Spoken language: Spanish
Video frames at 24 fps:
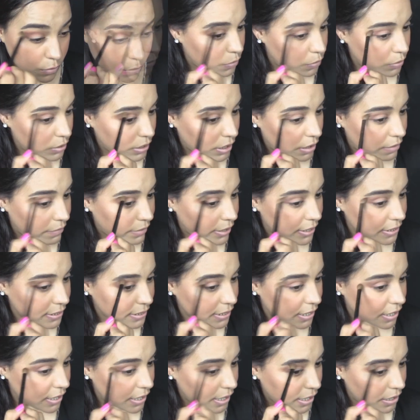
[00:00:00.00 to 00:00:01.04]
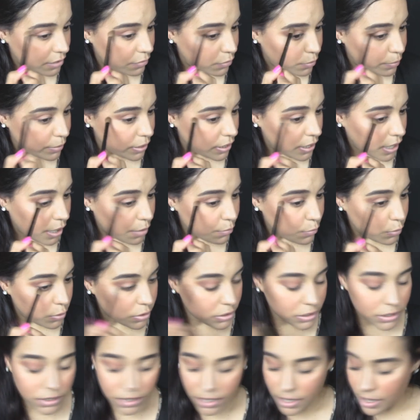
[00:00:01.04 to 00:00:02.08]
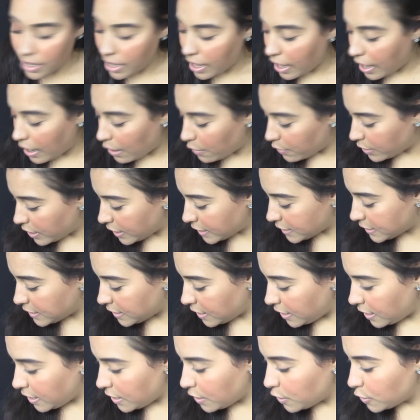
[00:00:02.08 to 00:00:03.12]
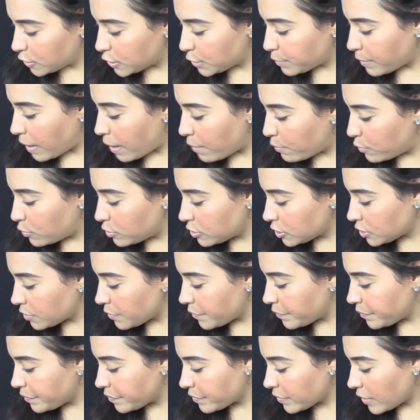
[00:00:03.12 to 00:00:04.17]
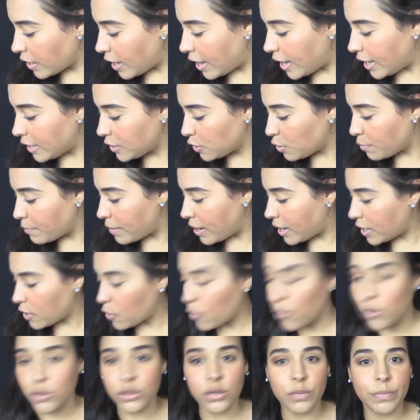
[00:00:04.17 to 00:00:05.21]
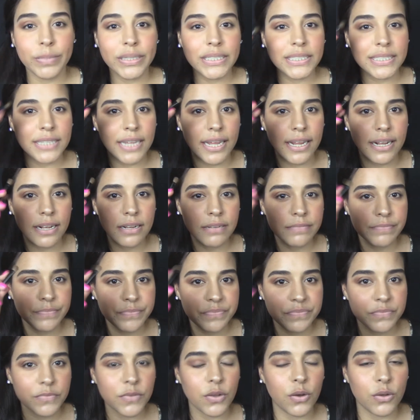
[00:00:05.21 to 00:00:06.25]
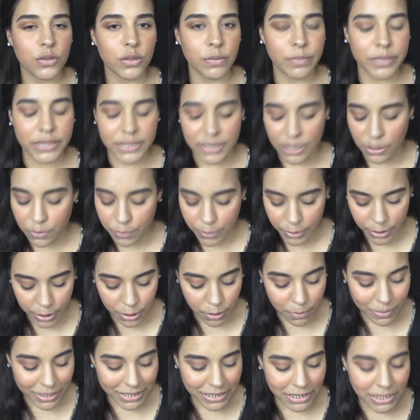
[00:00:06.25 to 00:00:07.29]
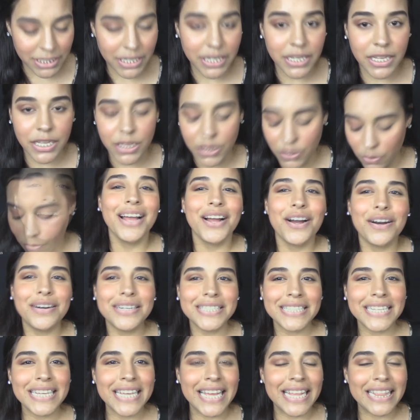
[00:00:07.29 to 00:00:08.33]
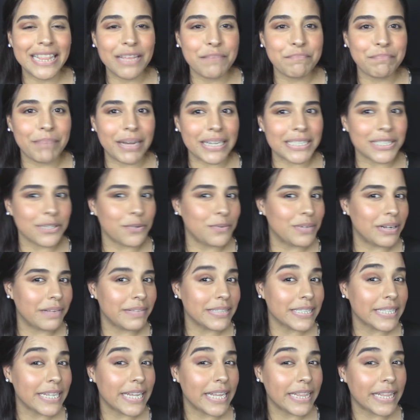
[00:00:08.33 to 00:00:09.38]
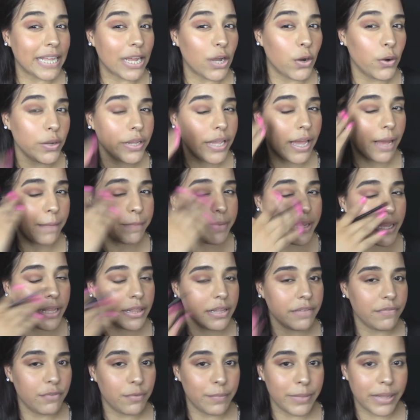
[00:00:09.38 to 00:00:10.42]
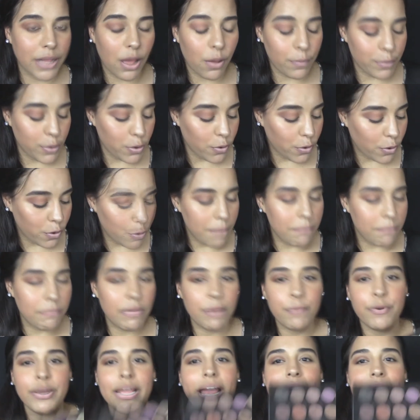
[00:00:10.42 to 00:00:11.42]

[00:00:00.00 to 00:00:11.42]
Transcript: Una vez que ya difuminamos, ahora sí nos vamos a tomar otro pincel otro pincel un poquito más chiquito. Como siguiente paso, una vez que ya tengo ya bien difuminado mi ojo, me voy